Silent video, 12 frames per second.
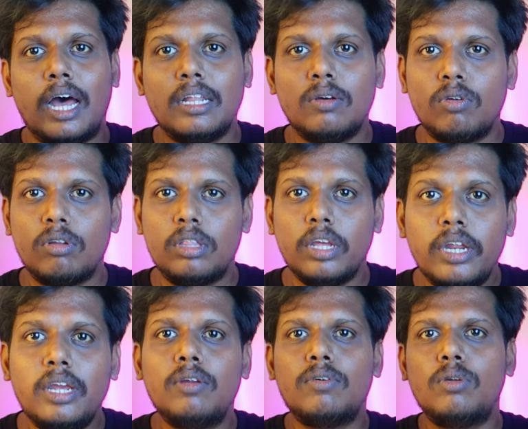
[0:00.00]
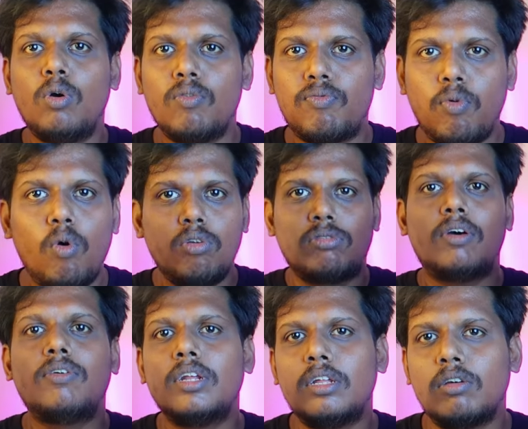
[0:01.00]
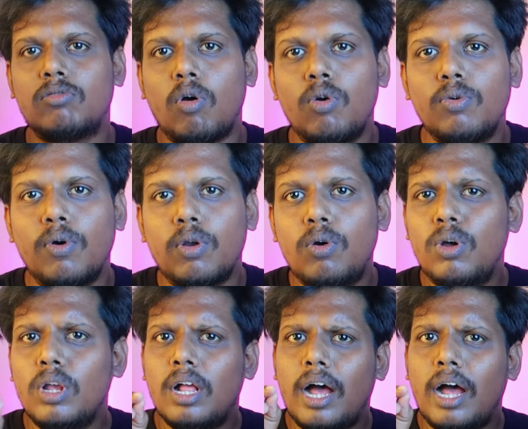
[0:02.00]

அந்த ஒரு திடீர்னு வந்து ஒரு ஃபோர்ஸாக வந்து அந்த சவுண்ட் வரும்